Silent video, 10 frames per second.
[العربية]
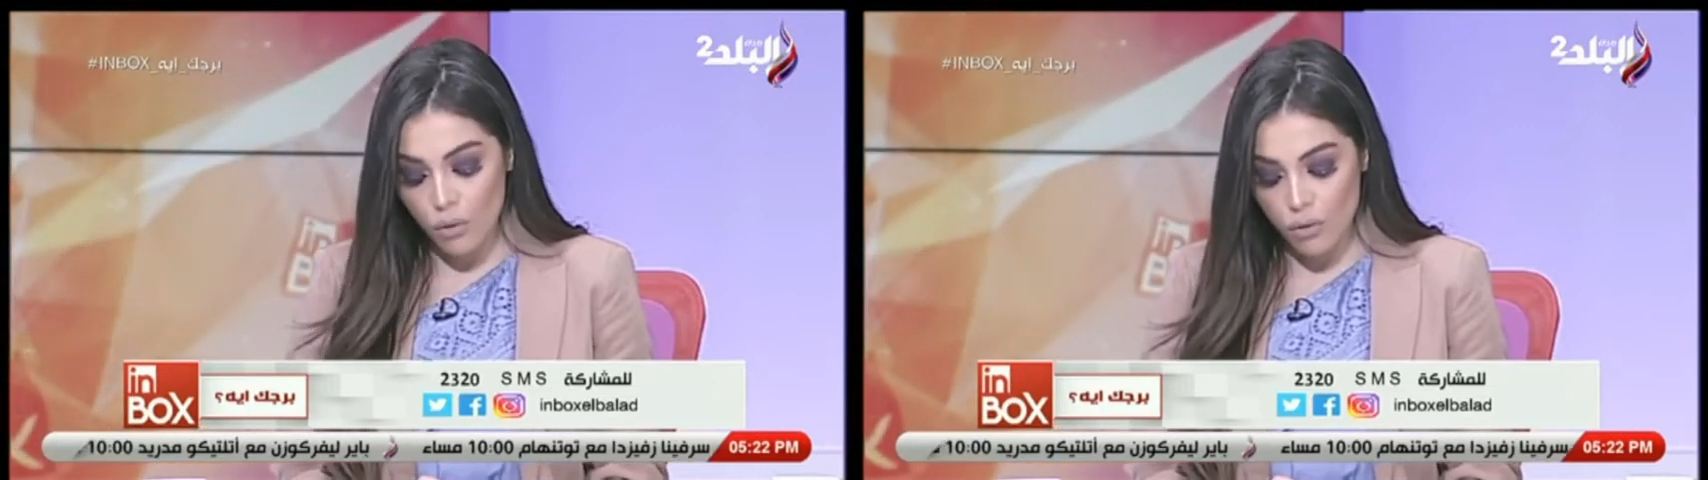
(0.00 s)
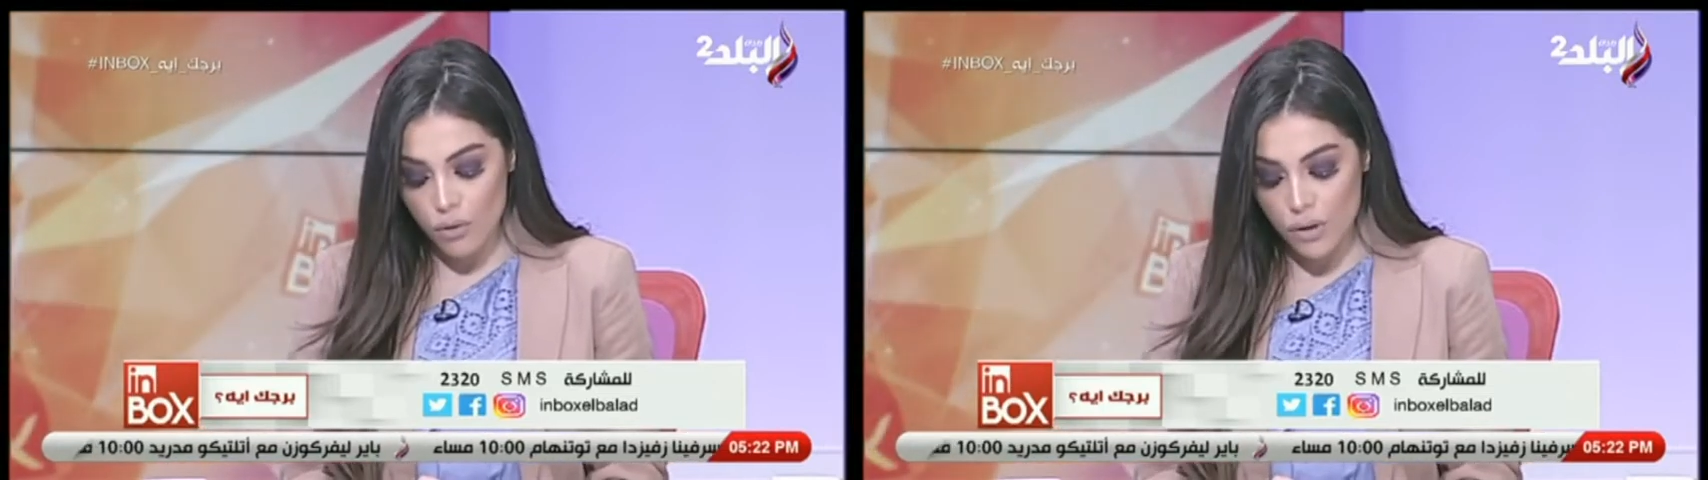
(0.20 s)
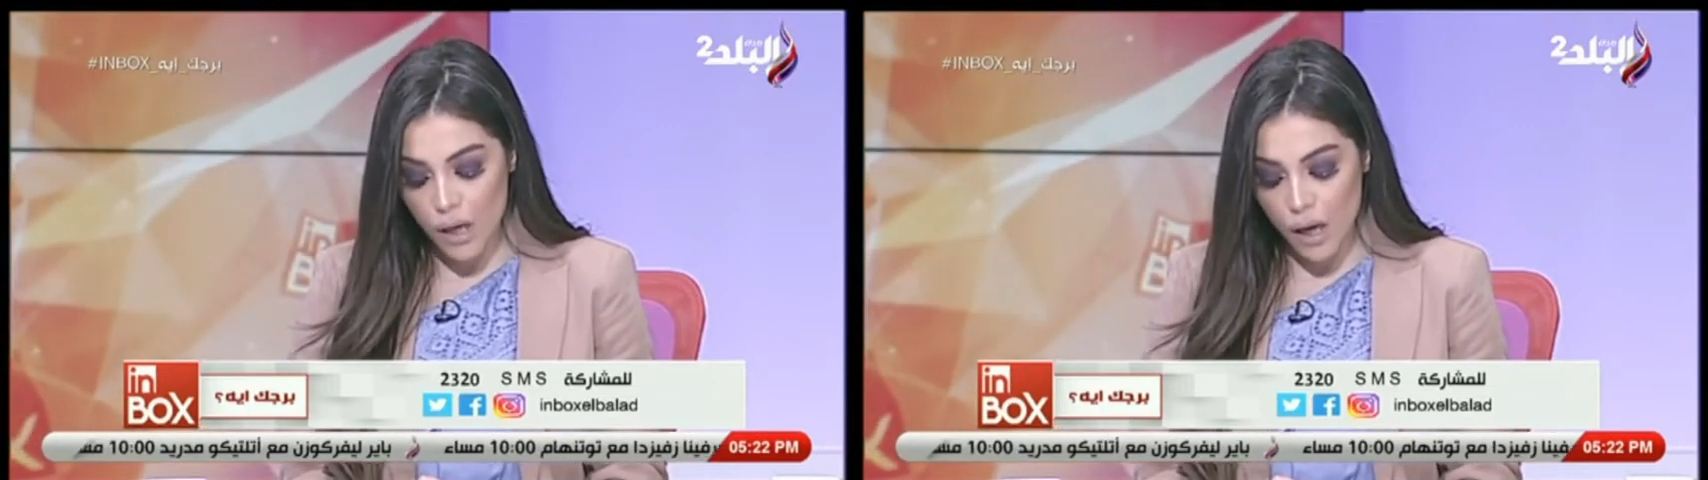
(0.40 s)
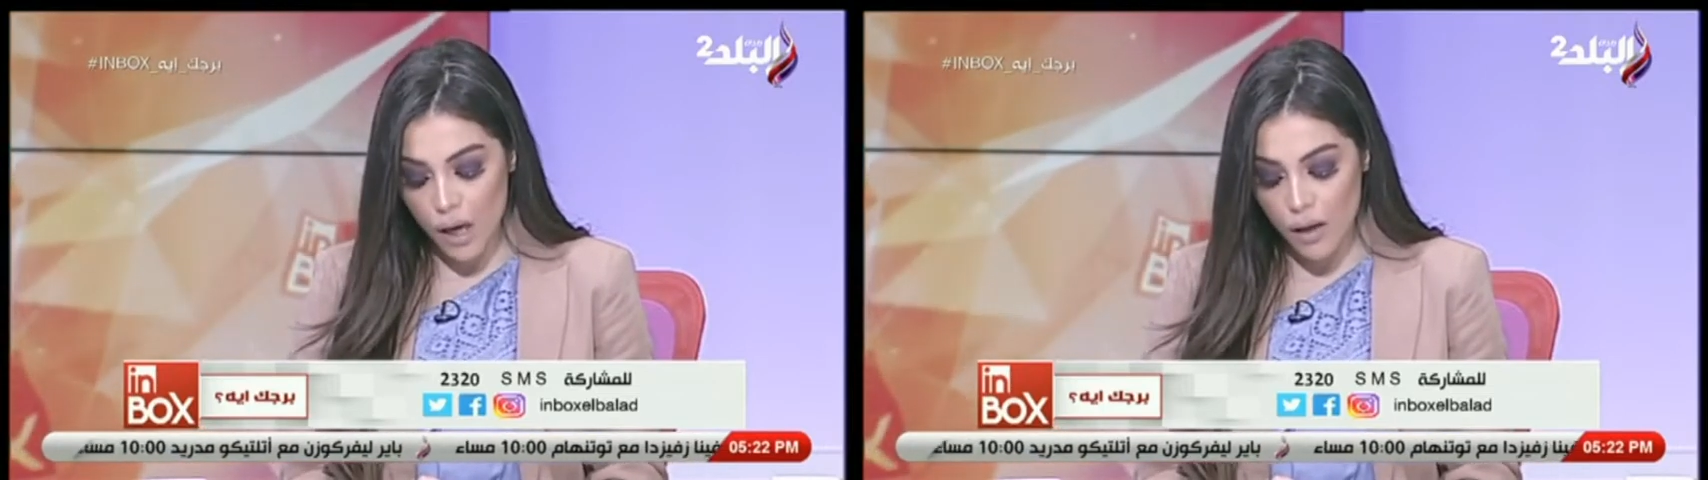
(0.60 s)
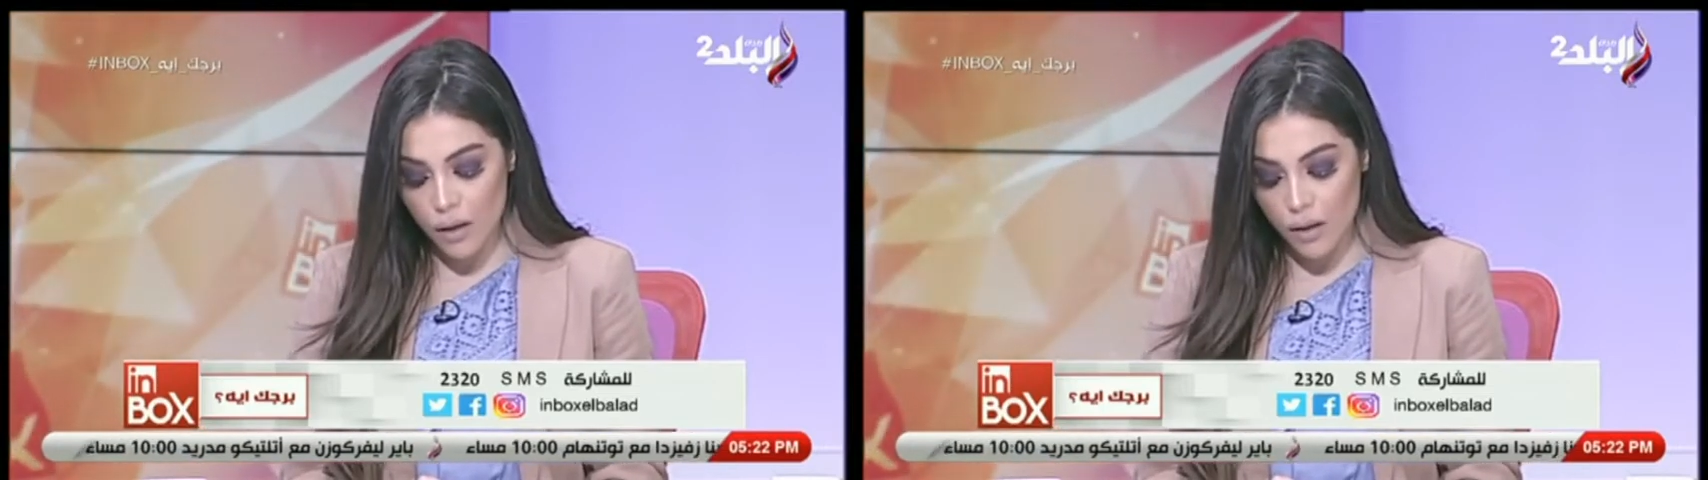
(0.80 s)

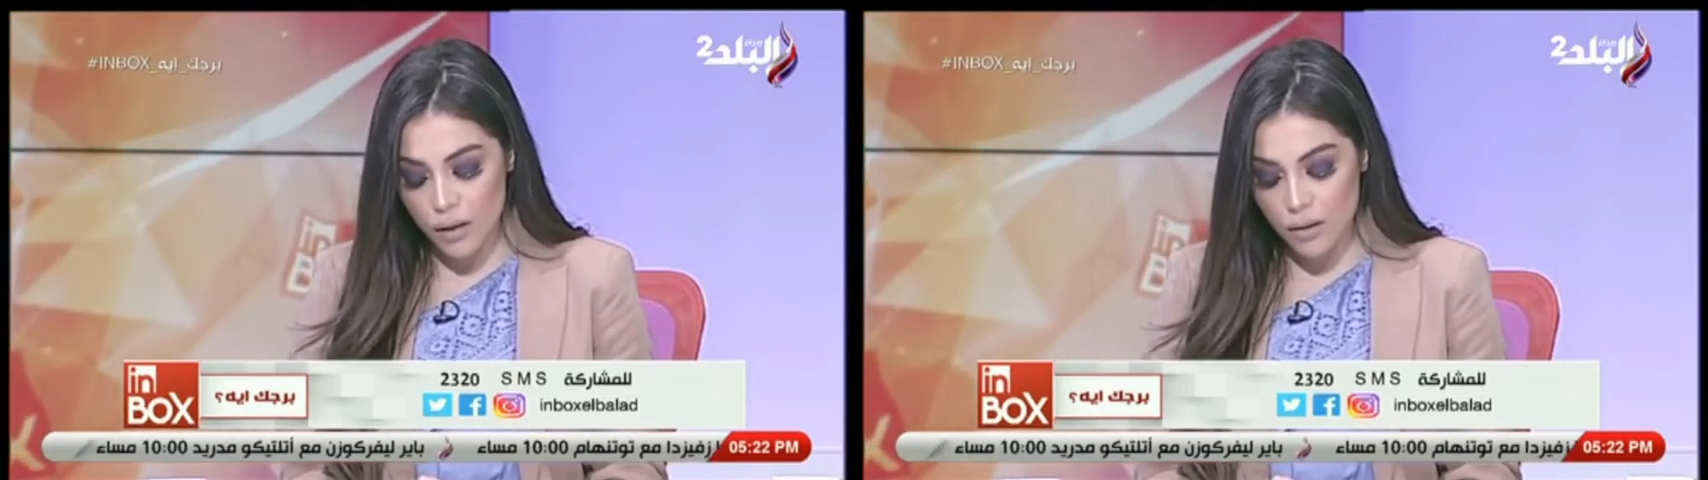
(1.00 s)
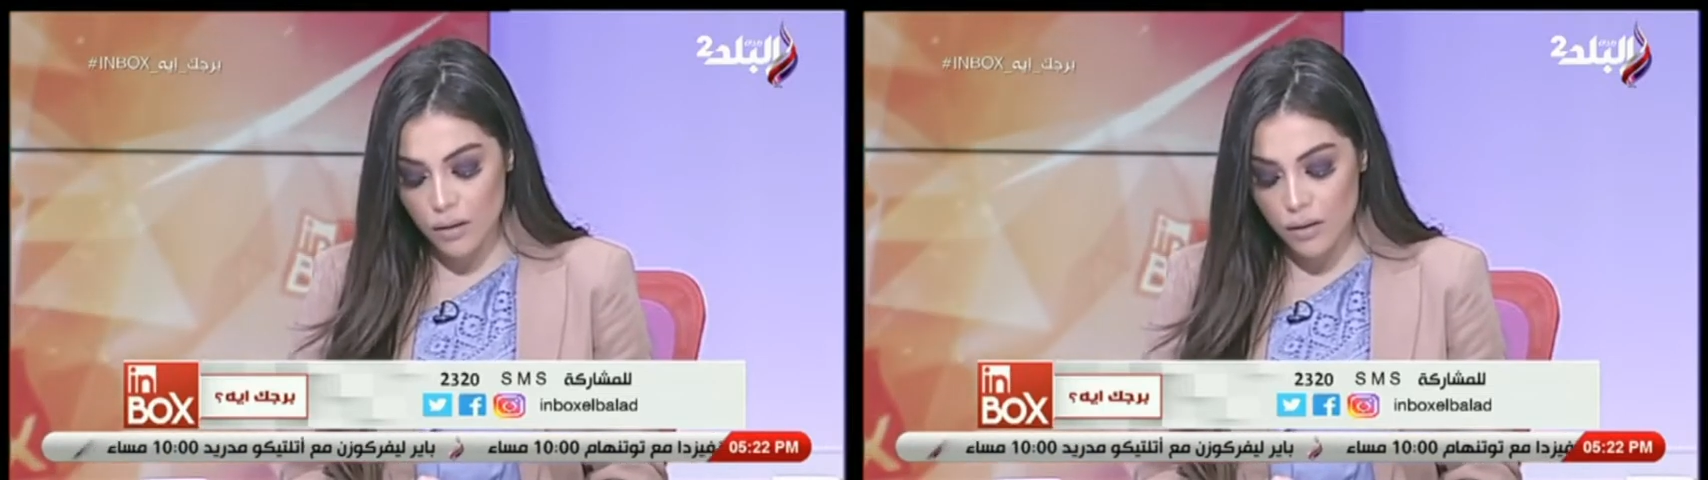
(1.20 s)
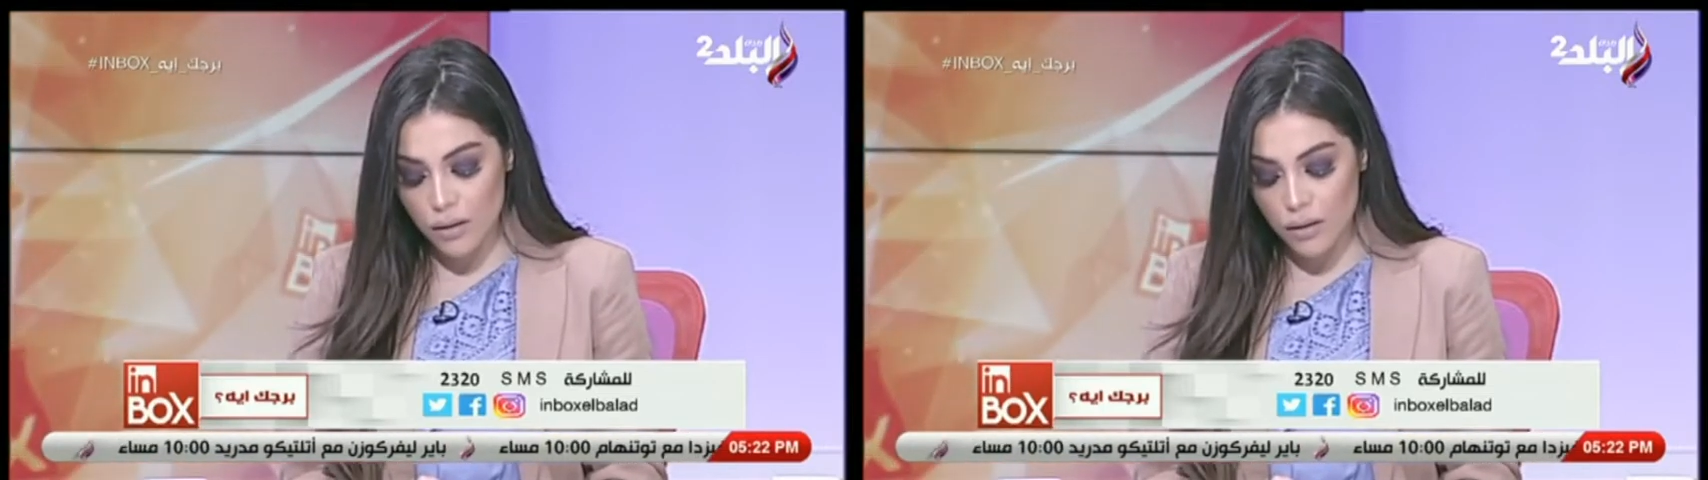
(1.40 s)
وجوزها آه،